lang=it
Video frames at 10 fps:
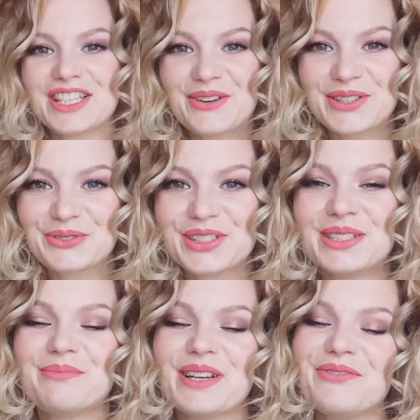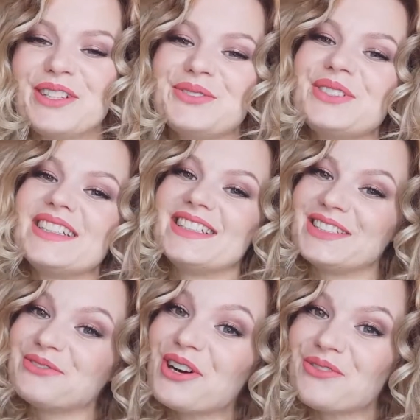Ciao a tutti, benvenuti di
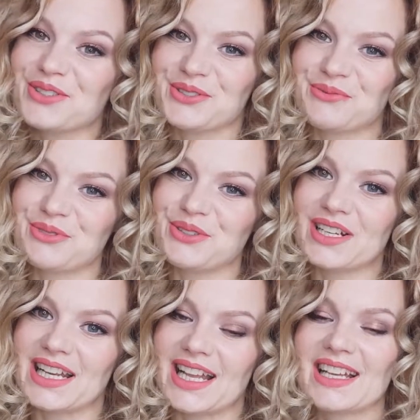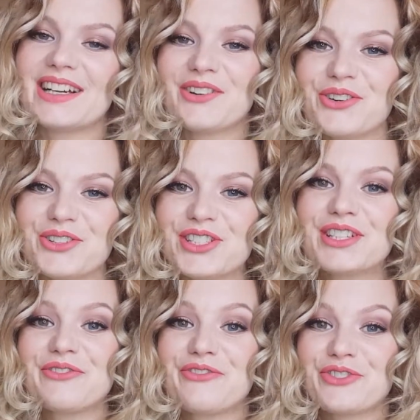nuovo sul mio canale.
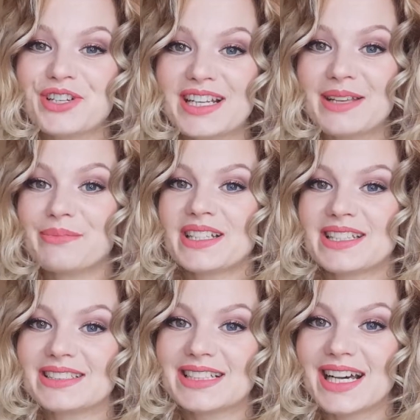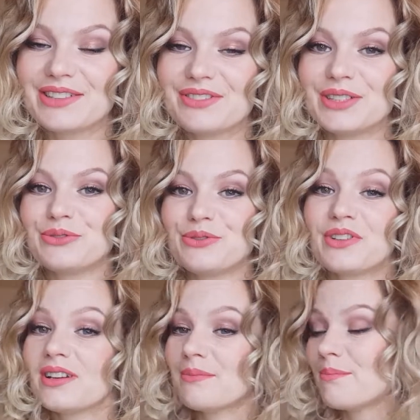Oggi vorrei presentarvi
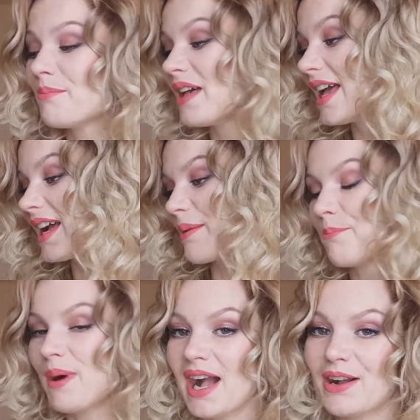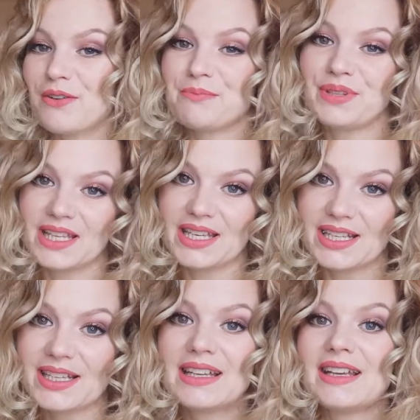un mega pacco
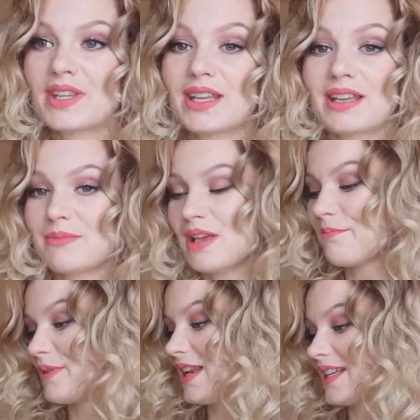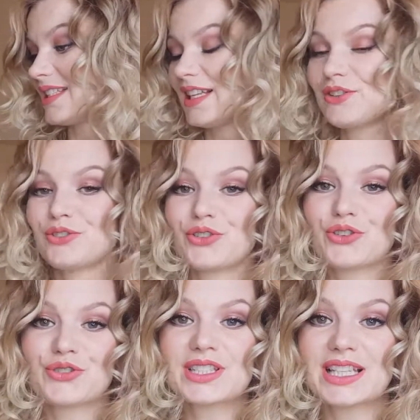Pierre che mi è appena stato
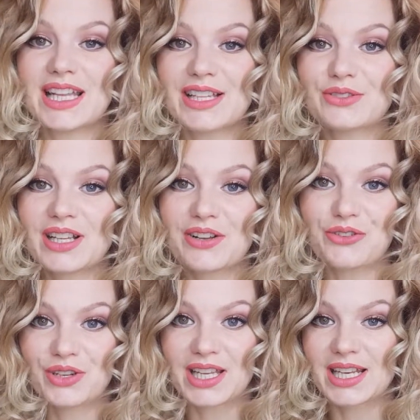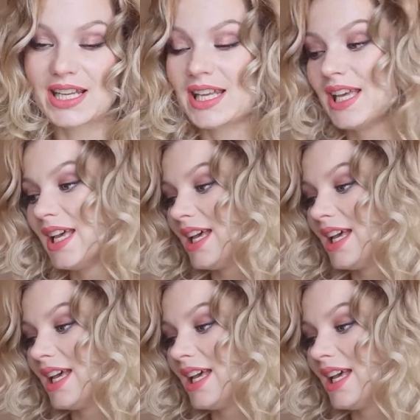consegnato dal corriere.